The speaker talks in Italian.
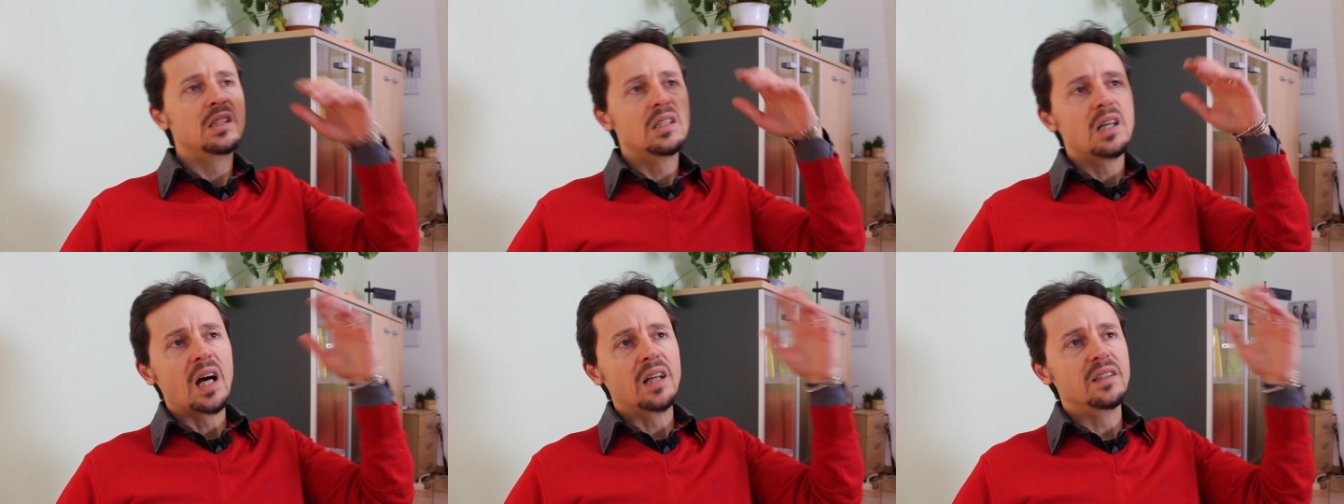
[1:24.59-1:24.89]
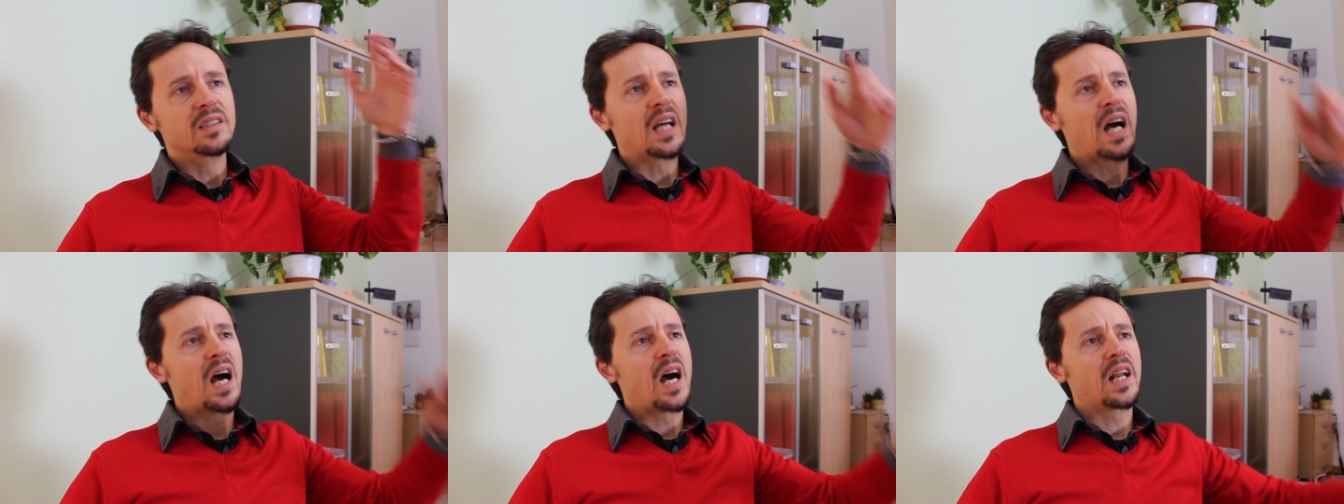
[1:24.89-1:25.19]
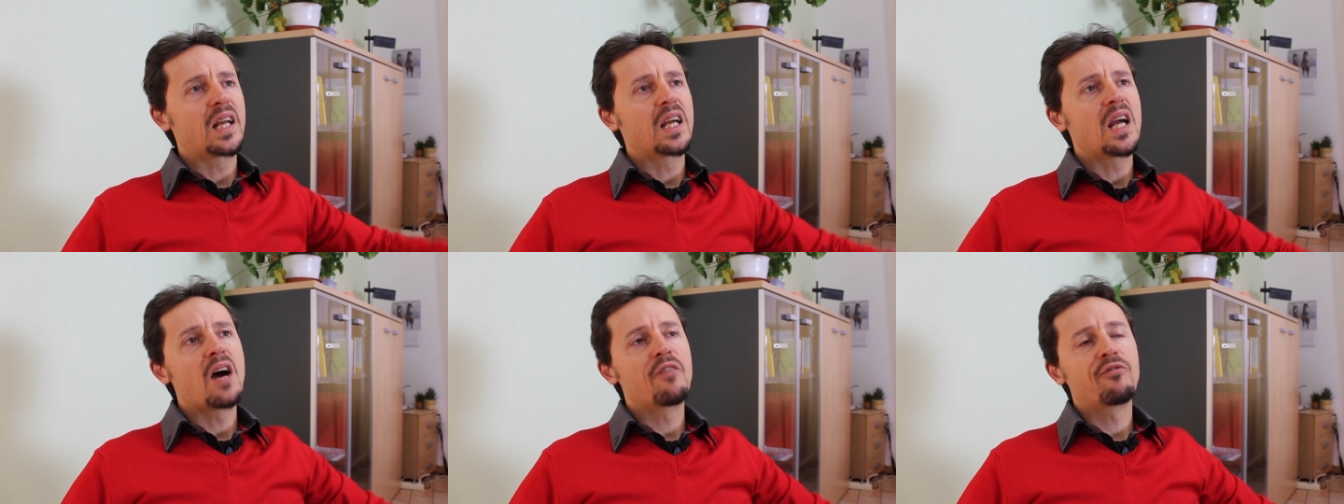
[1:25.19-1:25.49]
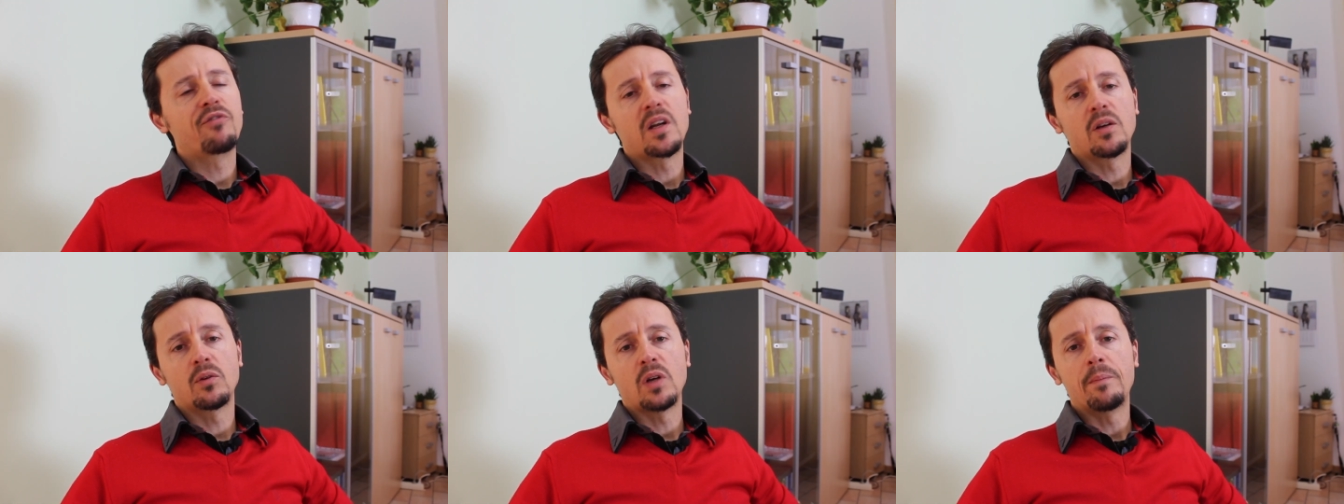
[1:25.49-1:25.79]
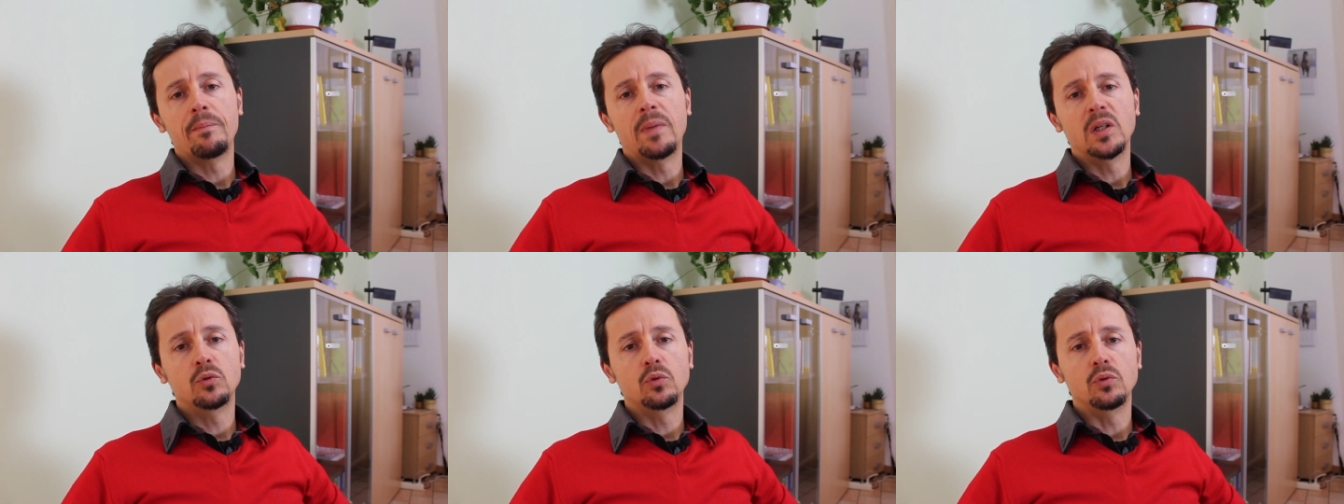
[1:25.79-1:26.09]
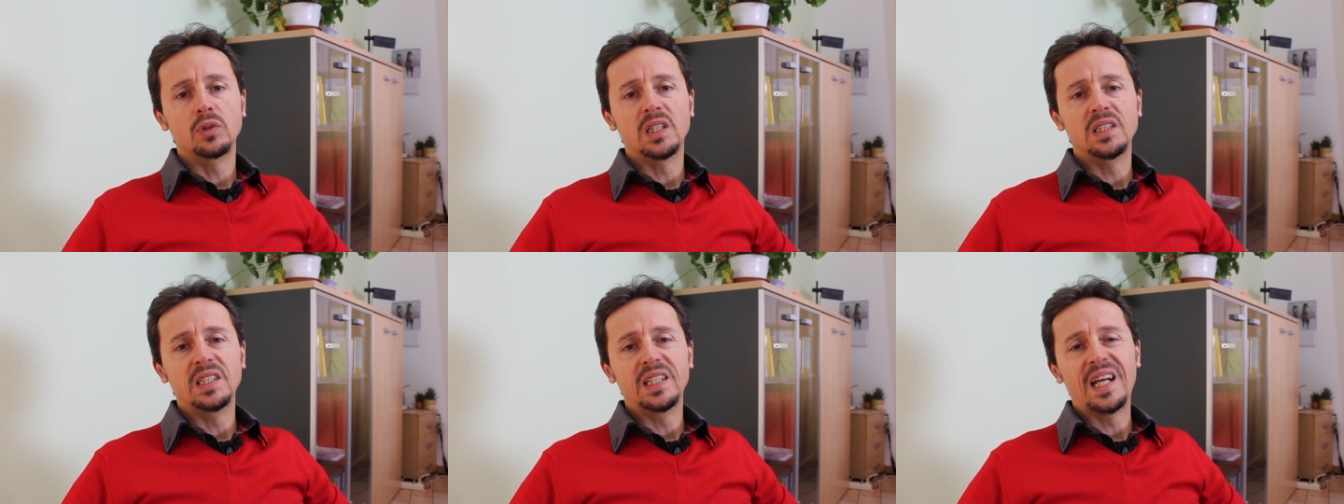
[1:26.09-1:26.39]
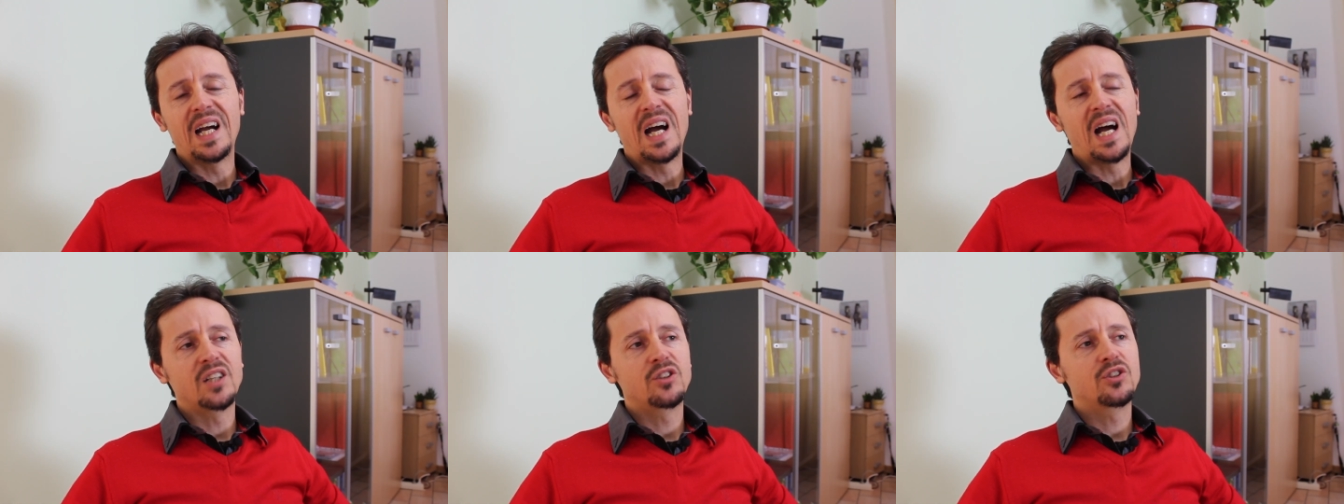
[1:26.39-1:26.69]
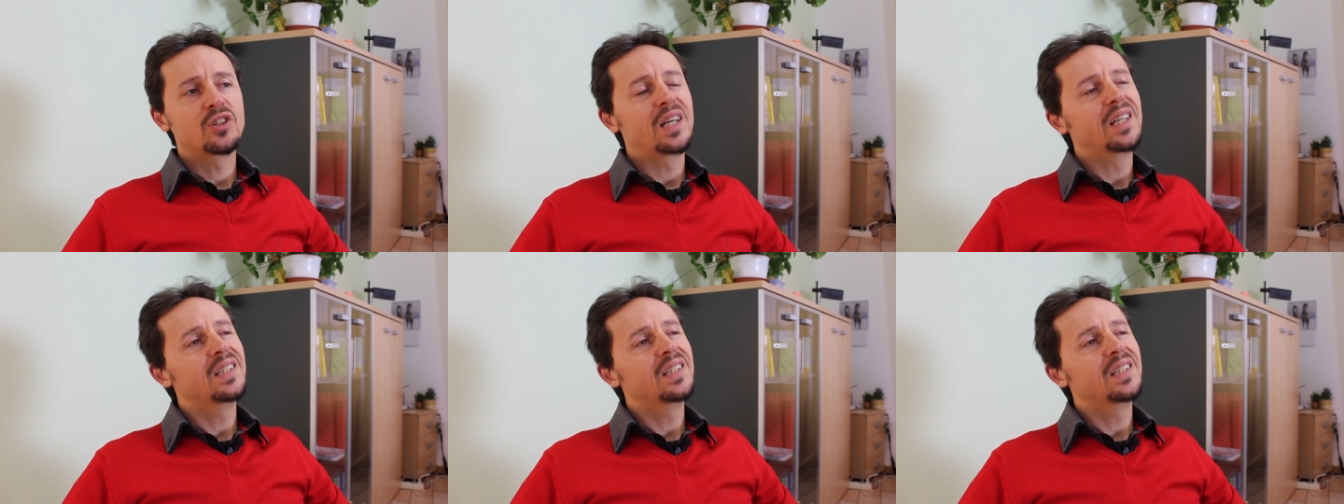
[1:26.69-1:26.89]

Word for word: andare a fare una battuta di caccia